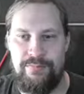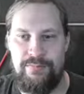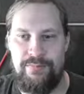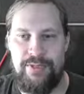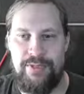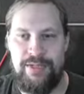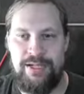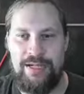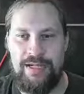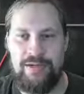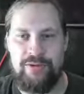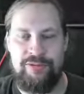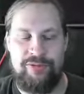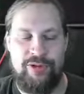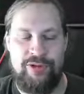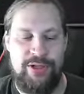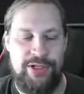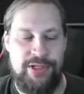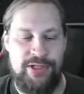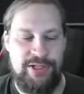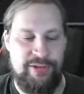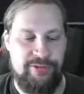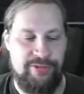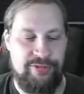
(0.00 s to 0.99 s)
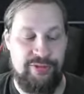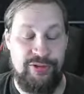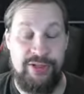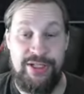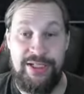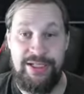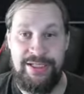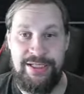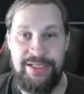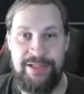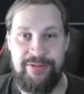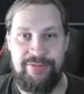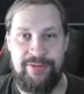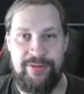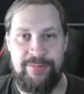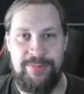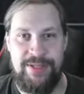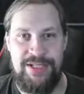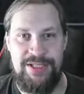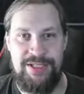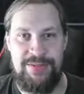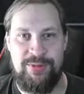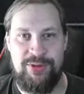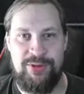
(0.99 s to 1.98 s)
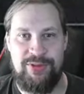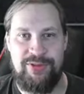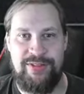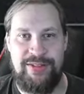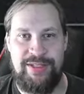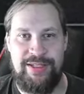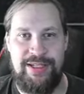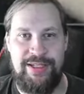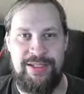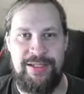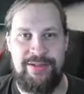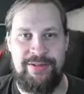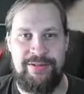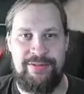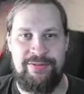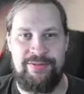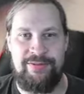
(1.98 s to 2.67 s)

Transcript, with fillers: Hallo Freunde, FreeClear von MagicBlocks.de.